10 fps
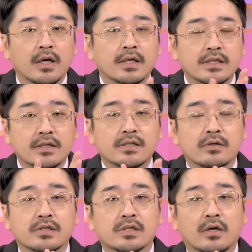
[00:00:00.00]
像这
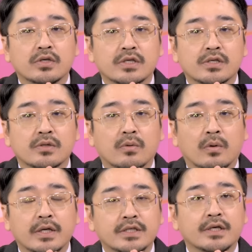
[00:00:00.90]
种时候，其实我
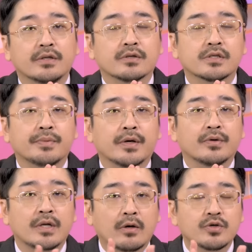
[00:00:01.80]
会建议投资朋友，
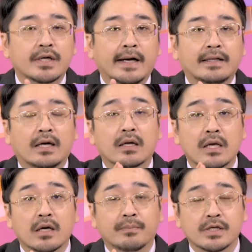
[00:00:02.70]
你要去看它的
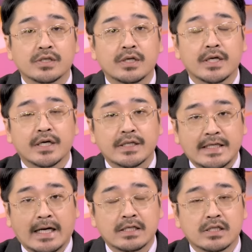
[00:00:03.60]
一个本身的一个
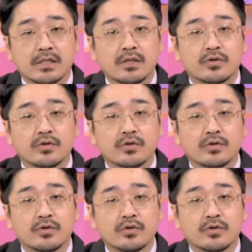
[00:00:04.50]
价值。